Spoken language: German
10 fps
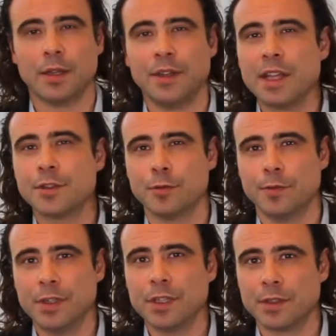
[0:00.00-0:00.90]
Dazu
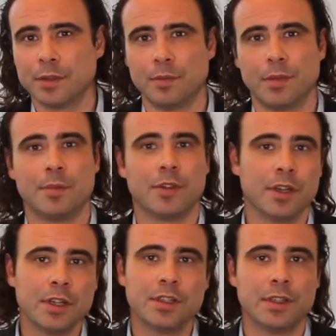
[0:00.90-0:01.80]
wird beim
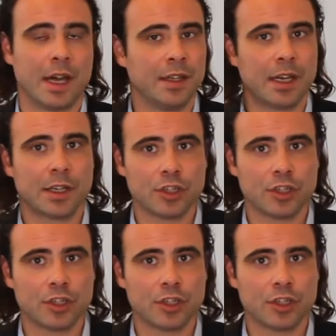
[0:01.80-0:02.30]
Gericht der Antrag